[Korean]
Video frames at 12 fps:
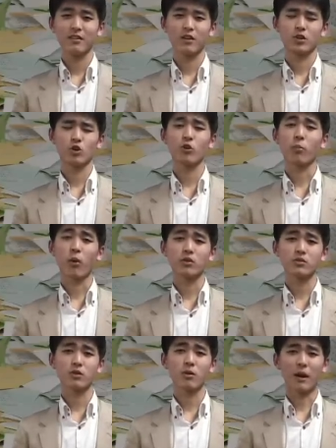네, 그리고
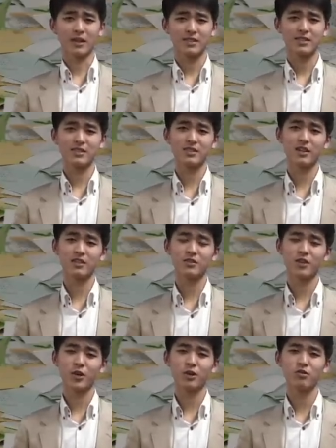벌써 마칠
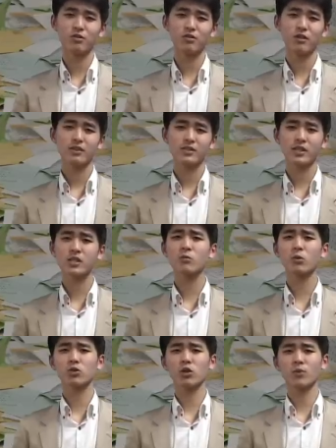시간인데요.
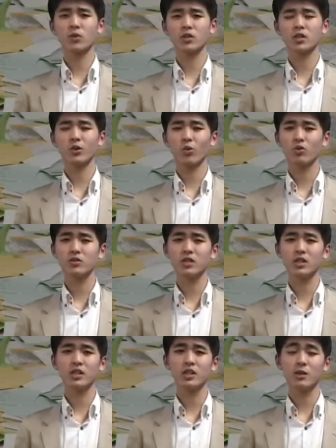세상 벗겨보기
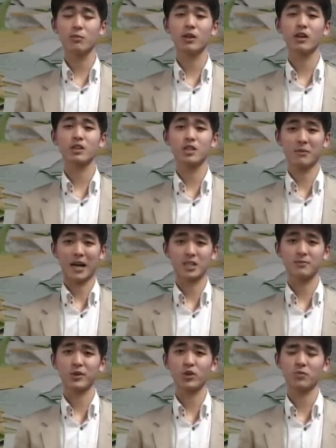오늘이 이번 학기
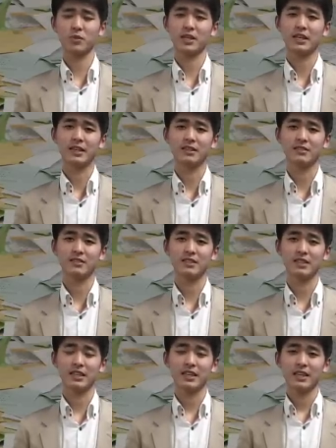마지막 회입니다.
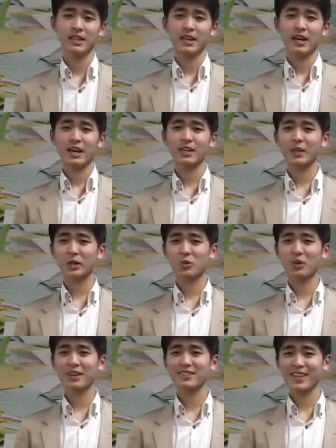한 학기
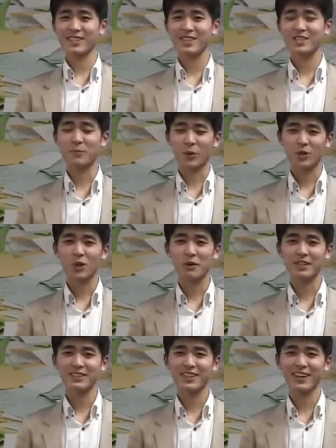동안 세상을
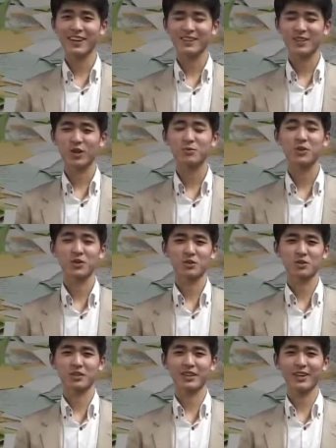벗겨봤는데 여러분
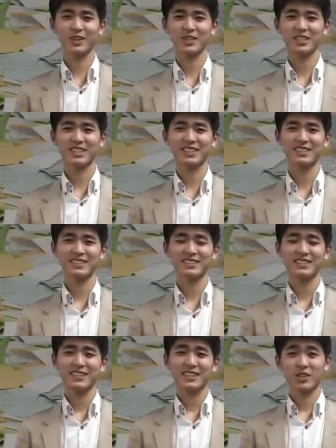어떠셨나요?
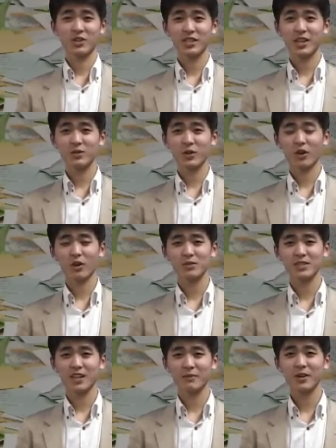경희하고
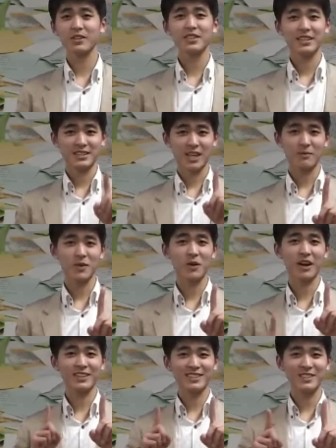여러분이라면
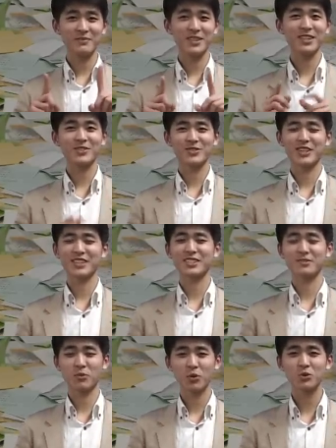재미와 의미 두
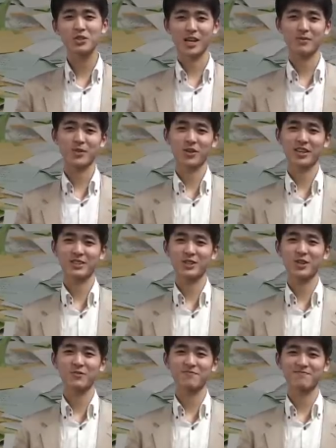가지 모두
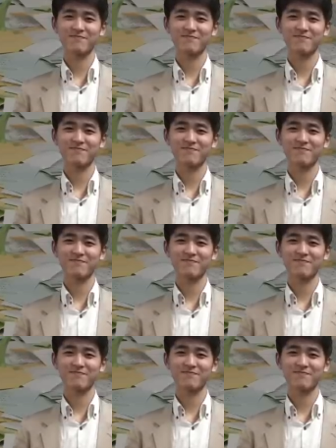잡으셨겠죠?